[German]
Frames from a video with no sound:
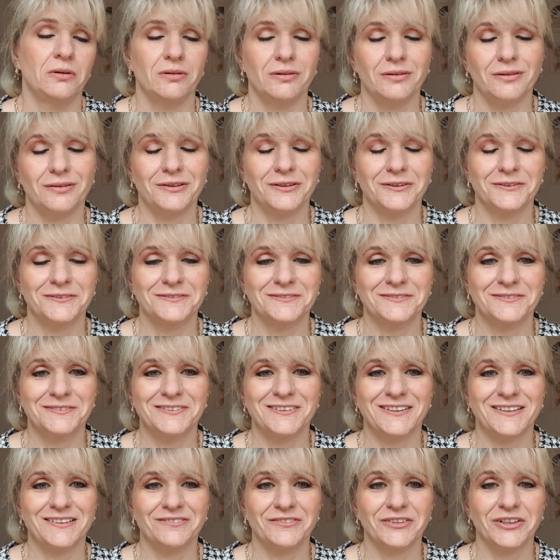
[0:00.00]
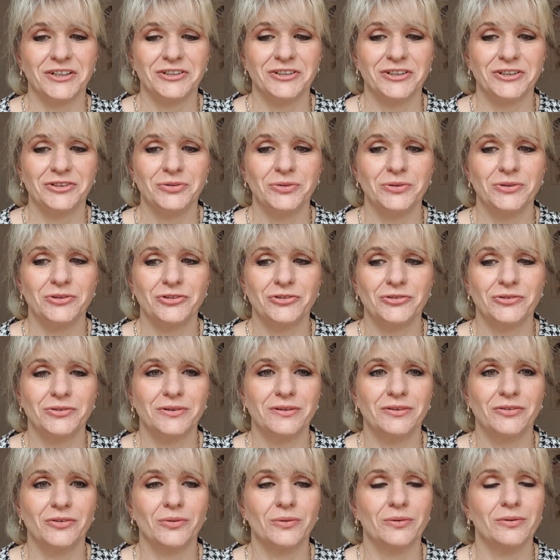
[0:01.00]
Ja, und dann war ich natürlich
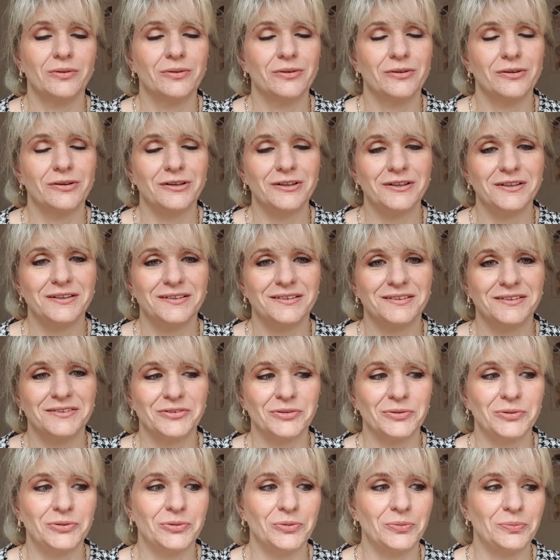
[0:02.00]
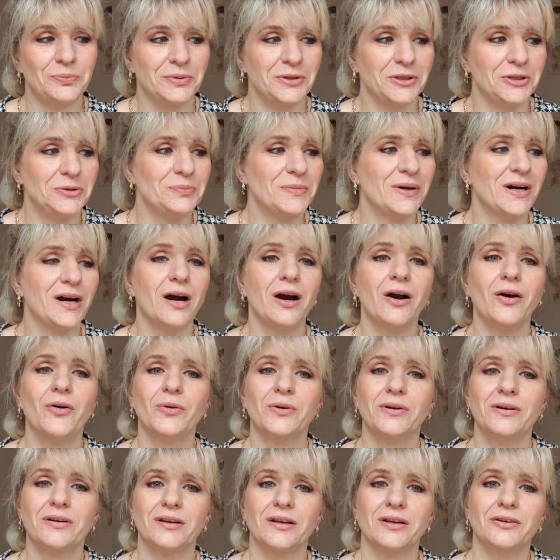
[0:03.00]
schon so, oh Gott, so eine OP machen
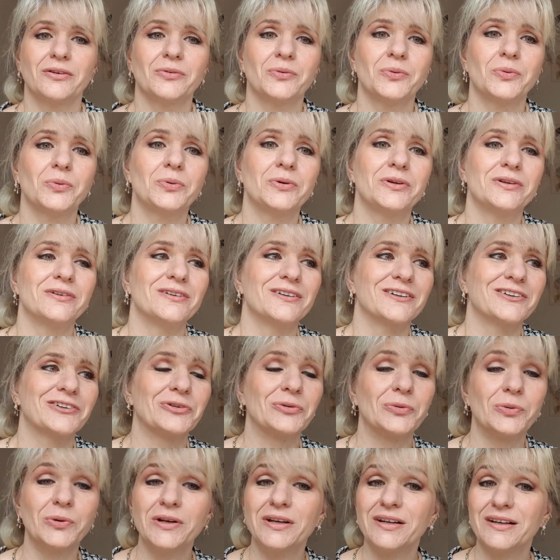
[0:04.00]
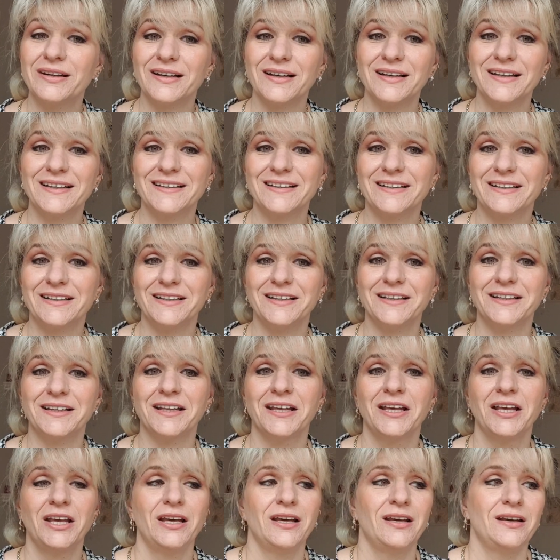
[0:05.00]
und dann ohne Grund eigentlich.
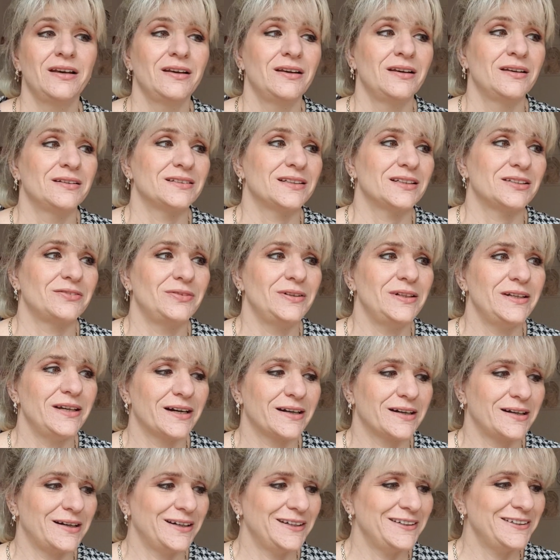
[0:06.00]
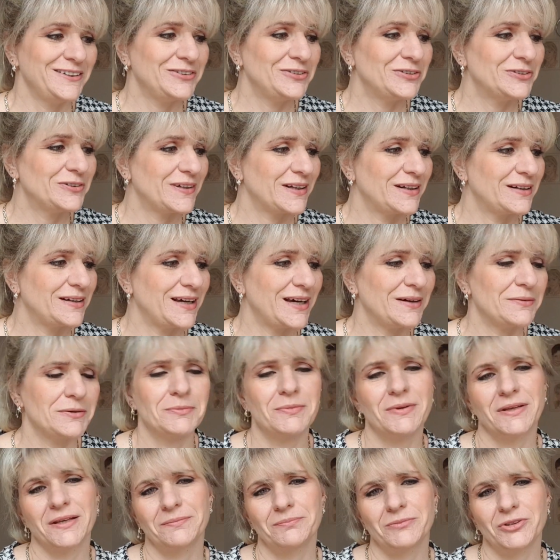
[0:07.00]
Das will ja keiner und dann habe ich
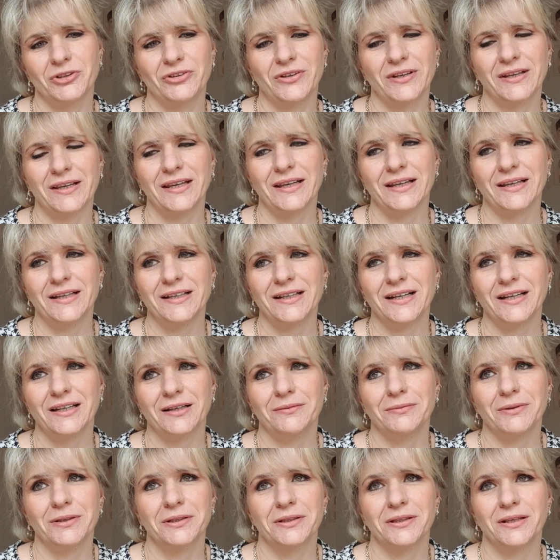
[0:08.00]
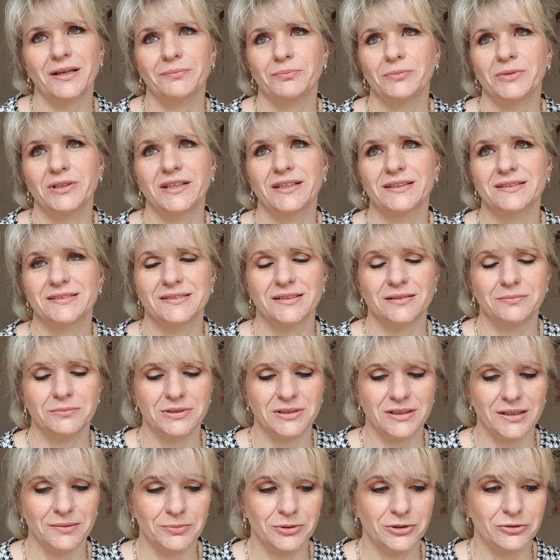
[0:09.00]
mich ein bisschen geärgert, aber ich habe mich jetzt
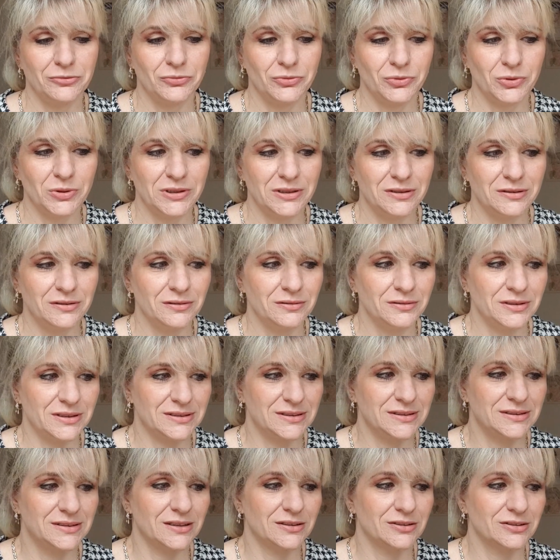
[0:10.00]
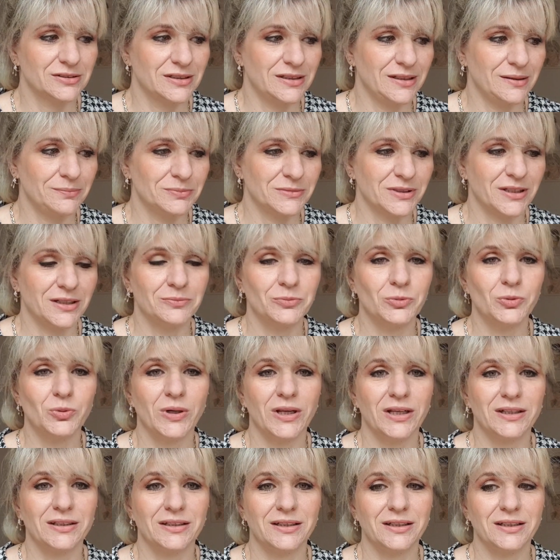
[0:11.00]
damit abgefunden. Das ist jetzt knapp drei
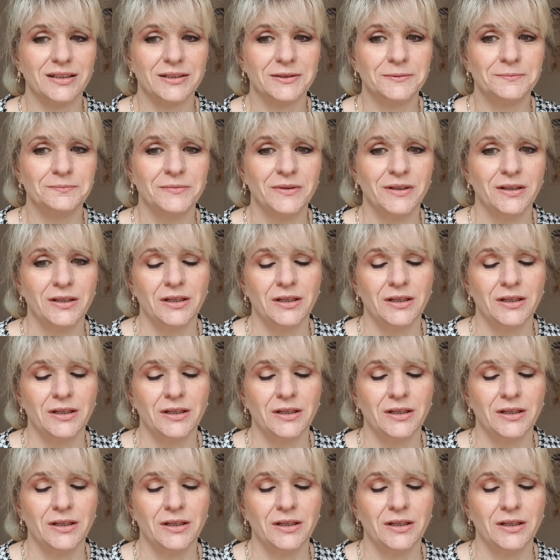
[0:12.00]
Monate her,